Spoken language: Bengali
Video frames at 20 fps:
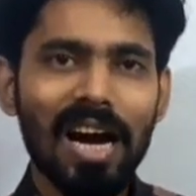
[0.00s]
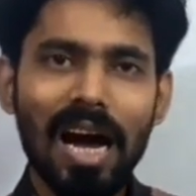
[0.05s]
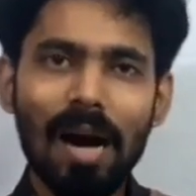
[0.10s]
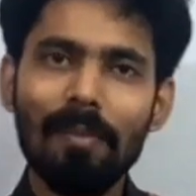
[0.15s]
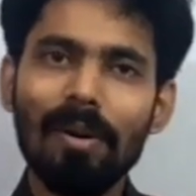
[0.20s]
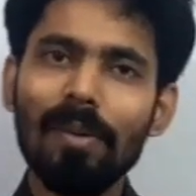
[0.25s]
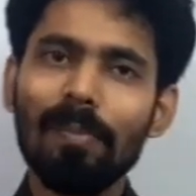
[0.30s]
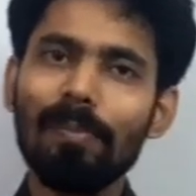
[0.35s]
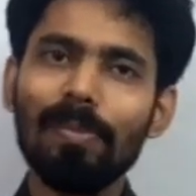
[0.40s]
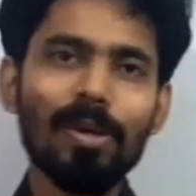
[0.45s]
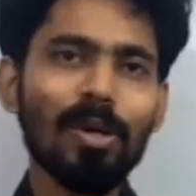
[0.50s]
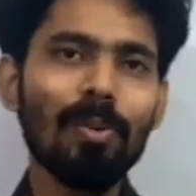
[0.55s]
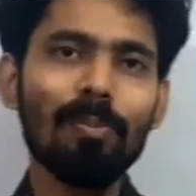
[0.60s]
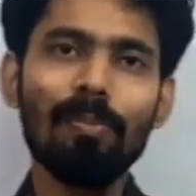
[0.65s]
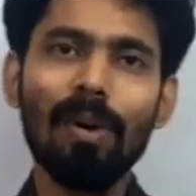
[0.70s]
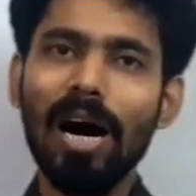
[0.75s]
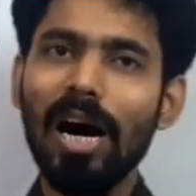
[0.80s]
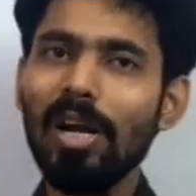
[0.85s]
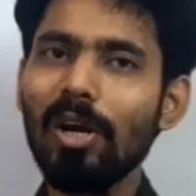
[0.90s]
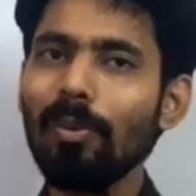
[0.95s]
আমার প্রিয়
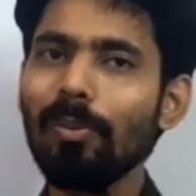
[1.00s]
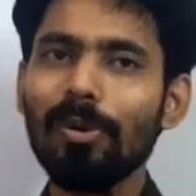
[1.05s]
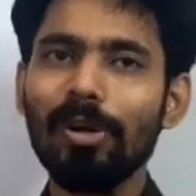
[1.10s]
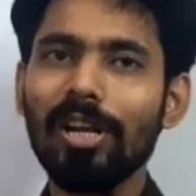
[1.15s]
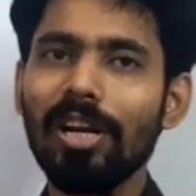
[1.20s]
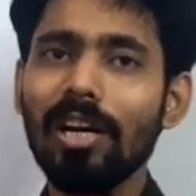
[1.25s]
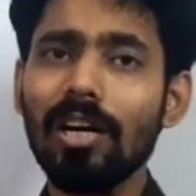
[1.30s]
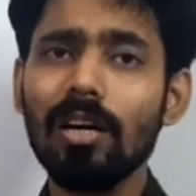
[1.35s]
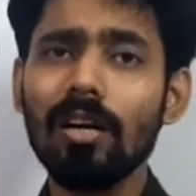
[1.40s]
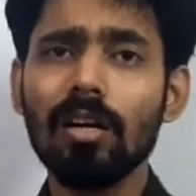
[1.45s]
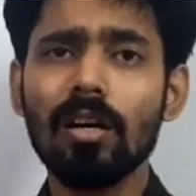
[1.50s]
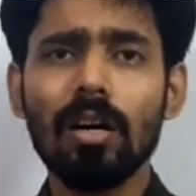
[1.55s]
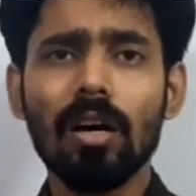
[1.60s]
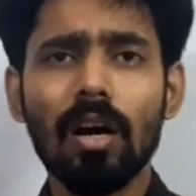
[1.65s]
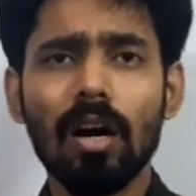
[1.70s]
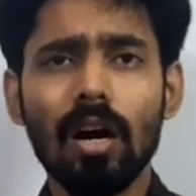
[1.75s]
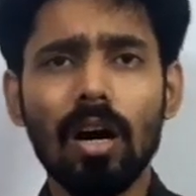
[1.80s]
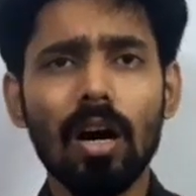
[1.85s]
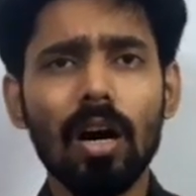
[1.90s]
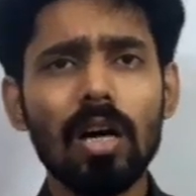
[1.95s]
ভাই ও বোনেরা
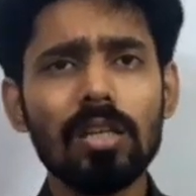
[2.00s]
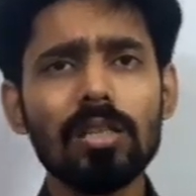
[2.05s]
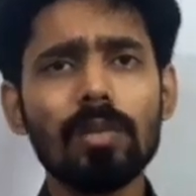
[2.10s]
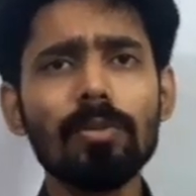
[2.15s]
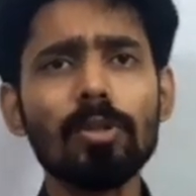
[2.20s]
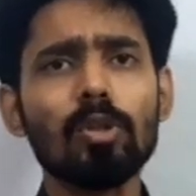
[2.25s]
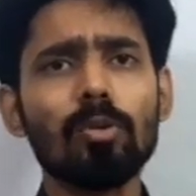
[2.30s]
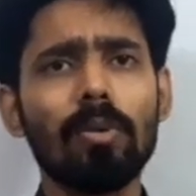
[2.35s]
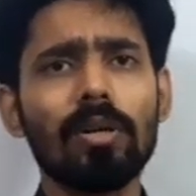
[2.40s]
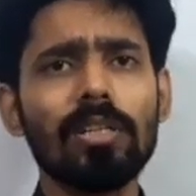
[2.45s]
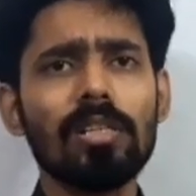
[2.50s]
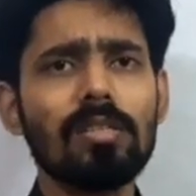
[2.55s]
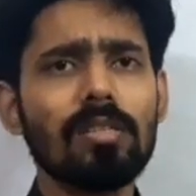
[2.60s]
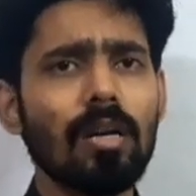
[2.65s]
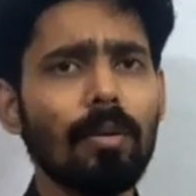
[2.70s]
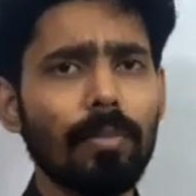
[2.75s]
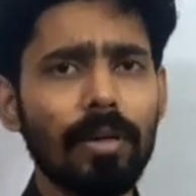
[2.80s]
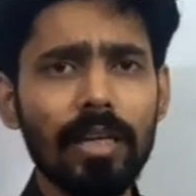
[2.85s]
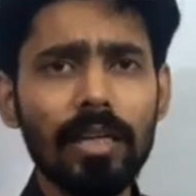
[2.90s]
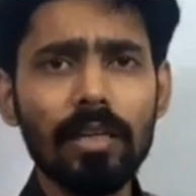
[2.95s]
আজ আমি তোমাদের
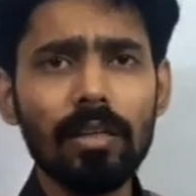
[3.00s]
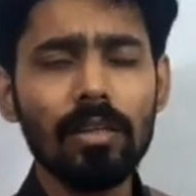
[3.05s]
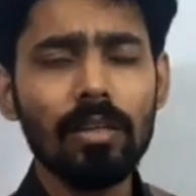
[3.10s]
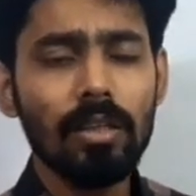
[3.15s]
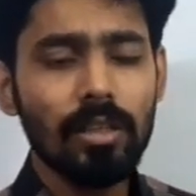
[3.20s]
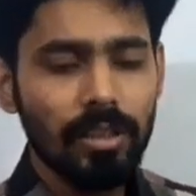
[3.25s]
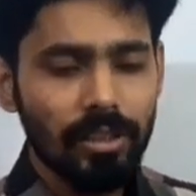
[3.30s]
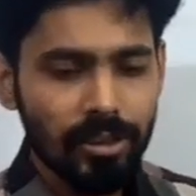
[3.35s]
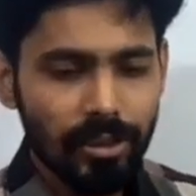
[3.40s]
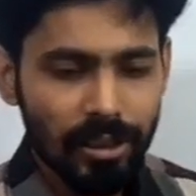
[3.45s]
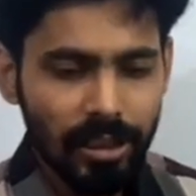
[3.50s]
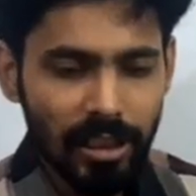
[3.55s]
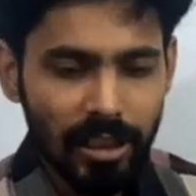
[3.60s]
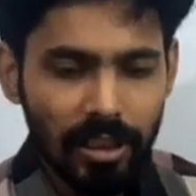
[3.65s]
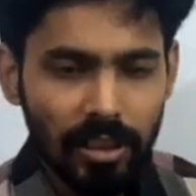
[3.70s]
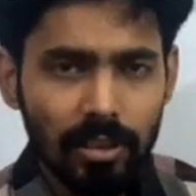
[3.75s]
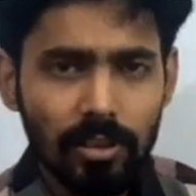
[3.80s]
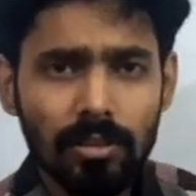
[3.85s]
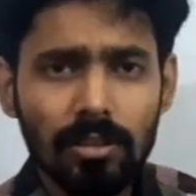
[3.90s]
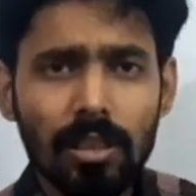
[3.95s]
সামনে যে
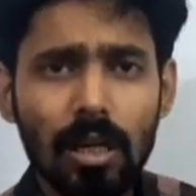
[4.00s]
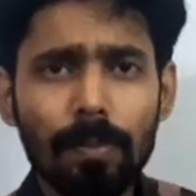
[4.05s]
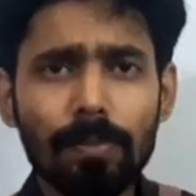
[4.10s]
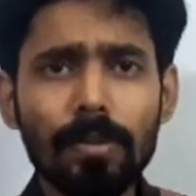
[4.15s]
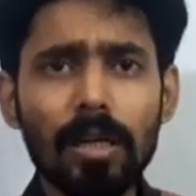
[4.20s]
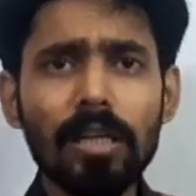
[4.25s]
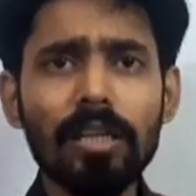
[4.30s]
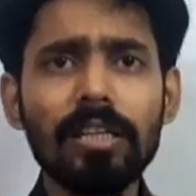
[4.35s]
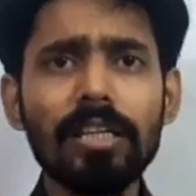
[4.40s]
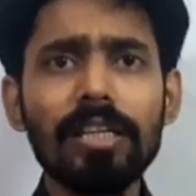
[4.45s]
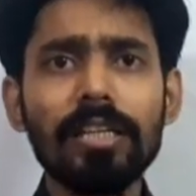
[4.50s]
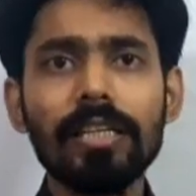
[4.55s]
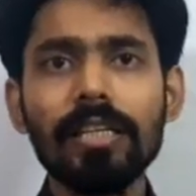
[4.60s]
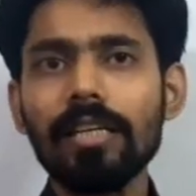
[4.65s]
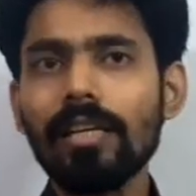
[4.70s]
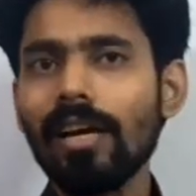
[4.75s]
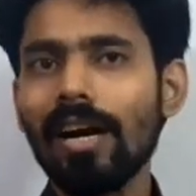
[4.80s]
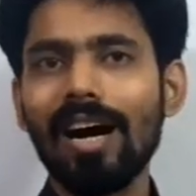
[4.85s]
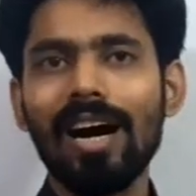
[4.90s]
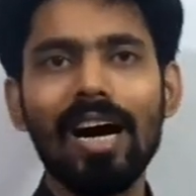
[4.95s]
চ্যাপ্টারটি নিয়ে
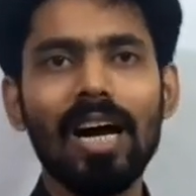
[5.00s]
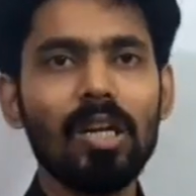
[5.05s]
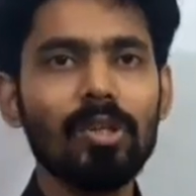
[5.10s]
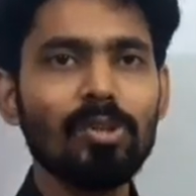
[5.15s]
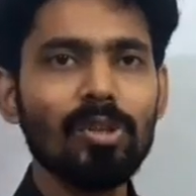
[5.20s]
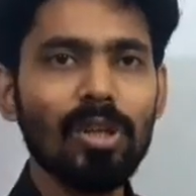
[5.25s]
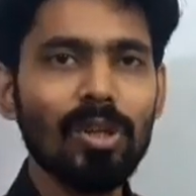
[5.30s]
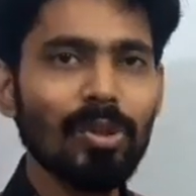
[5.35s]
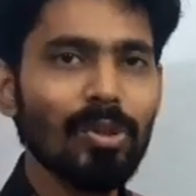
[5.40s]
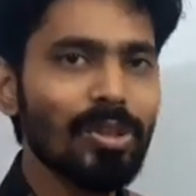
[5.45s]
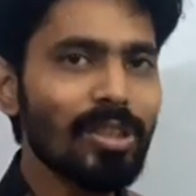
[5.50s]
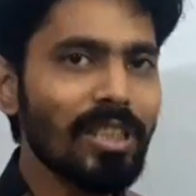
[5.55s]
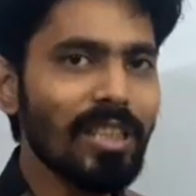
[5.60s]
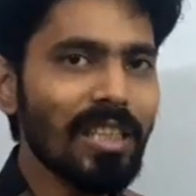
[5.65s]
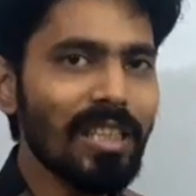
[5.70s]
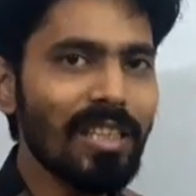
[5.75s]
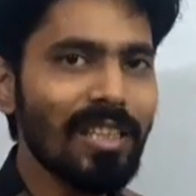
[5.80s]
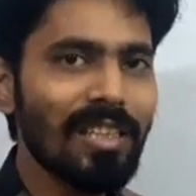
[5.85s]
আলোচনা করছি